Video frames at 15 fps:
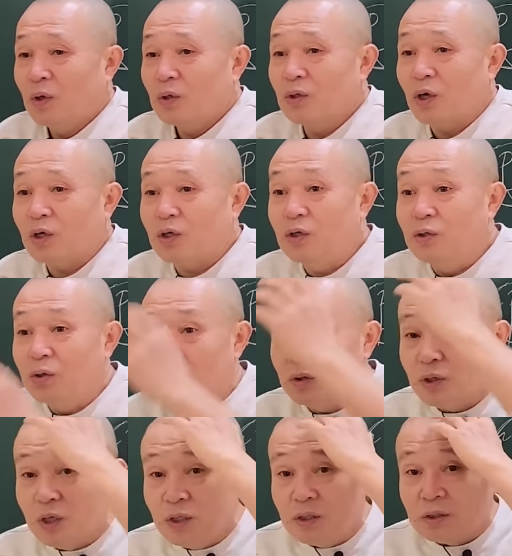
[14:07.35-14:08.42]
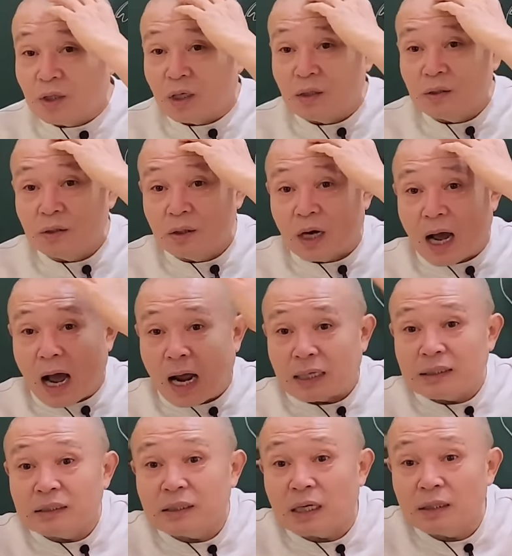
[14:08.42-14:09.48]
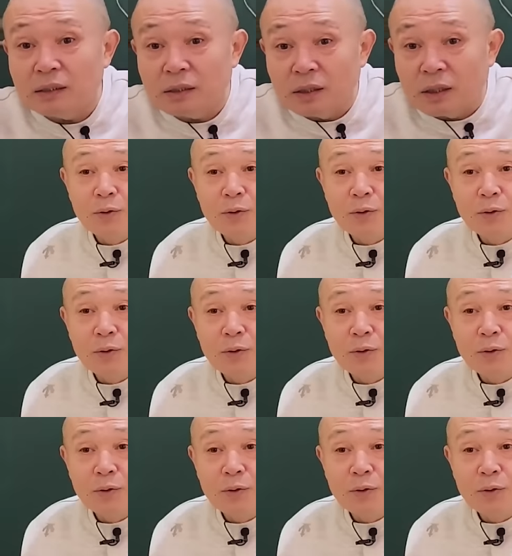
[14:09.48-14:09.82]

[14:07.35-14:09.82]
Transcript: 그러니까 그런 게 있다는 걸 아시라는